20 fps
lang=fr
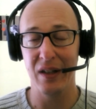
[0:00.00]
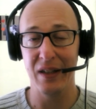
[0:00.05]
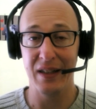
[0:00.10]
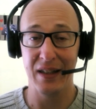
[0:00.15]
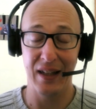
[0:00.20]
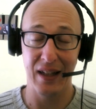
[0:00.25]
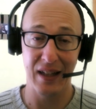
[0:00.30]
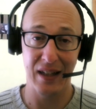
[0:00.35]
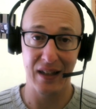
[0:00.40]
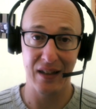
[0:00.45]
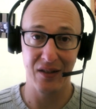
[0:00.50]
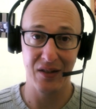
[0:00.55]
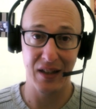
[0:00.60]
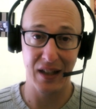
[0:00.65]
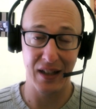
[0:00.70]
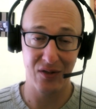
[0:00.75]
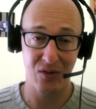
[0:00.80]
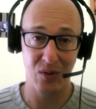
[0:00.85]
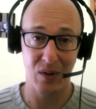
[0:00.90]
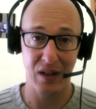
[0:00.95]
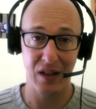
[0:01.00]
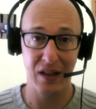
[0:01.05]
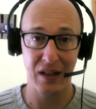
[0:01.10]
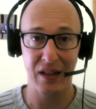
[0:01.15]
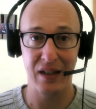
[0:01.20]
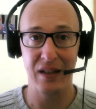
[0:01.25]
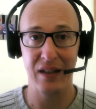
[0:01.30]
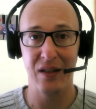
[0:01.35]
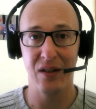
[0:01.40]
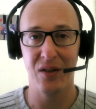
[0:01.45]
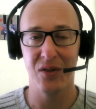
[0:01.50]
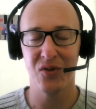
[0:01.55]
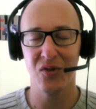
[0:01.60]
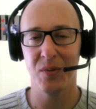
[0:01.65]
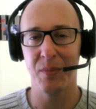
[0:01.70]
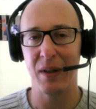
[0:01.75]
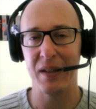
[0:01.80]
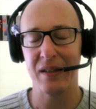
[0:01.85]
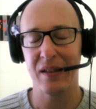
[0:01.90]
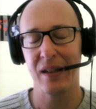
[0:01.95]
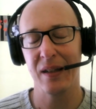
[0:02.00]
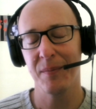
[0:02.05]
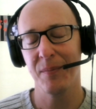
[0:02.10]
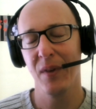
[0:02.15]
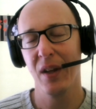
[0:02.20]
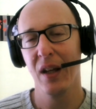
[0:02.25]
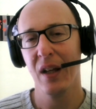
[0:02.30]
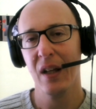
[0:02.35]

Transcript: hier, hier soir et ce matin